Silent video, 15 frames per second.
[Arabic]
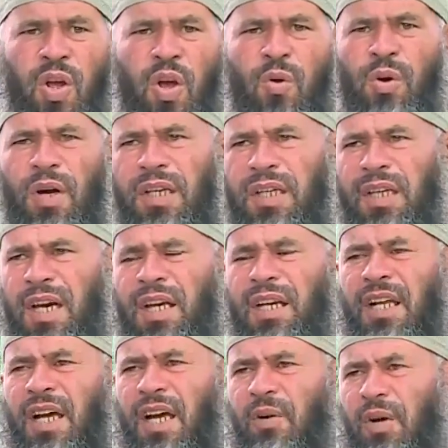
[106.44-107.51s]
وإن كان
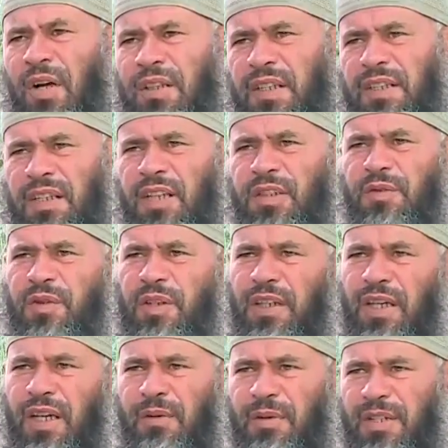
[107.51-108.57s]
أهل الاختصاص
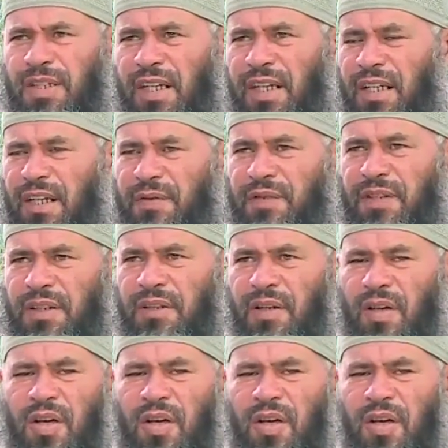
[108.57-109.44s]
في المجال النفسي